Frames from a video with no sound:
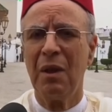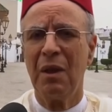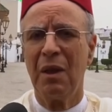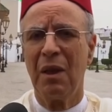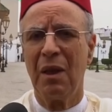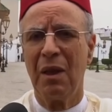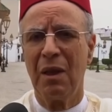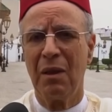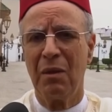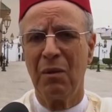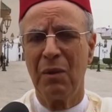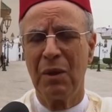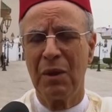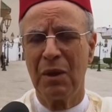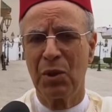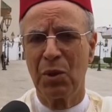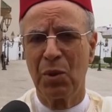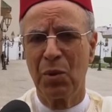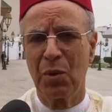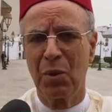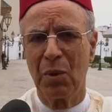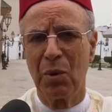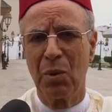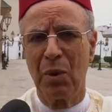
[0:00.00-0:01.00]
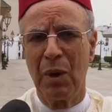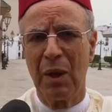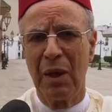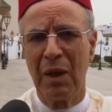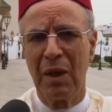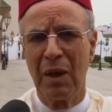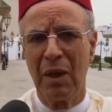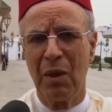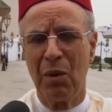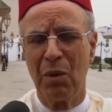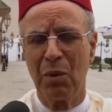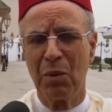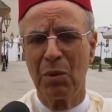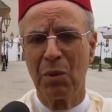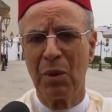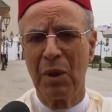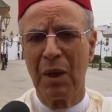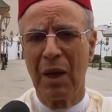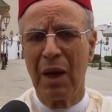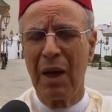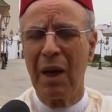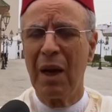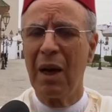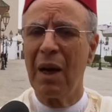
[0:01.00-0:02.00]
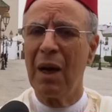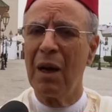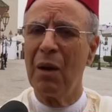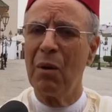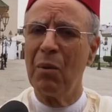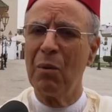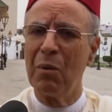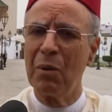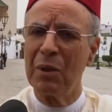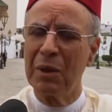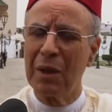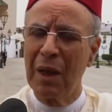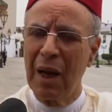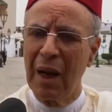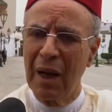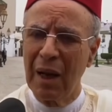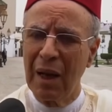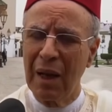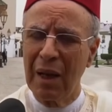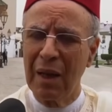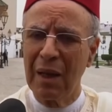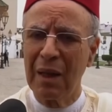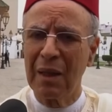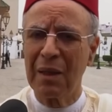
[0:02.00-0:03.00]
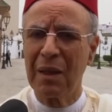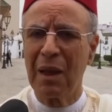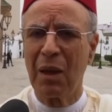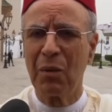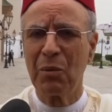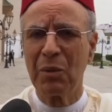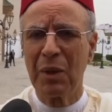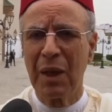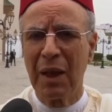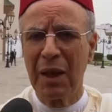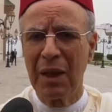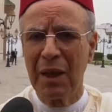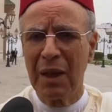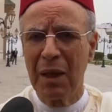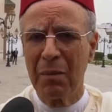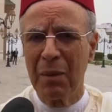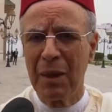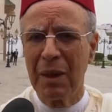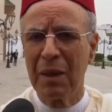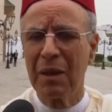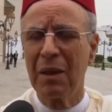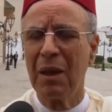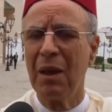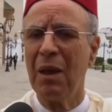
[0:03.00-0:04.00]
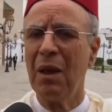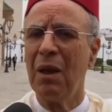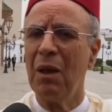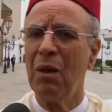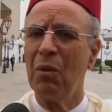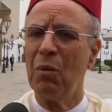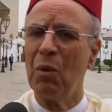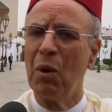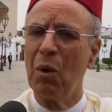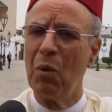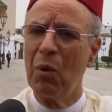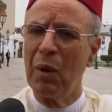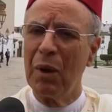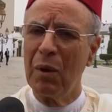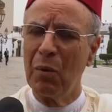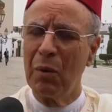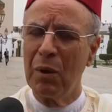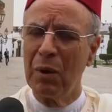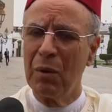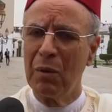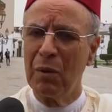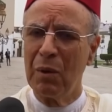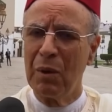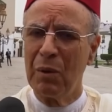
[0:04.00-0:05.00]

آه، ونشكره على حضورها أو تأخرت أو تغيبت وهو,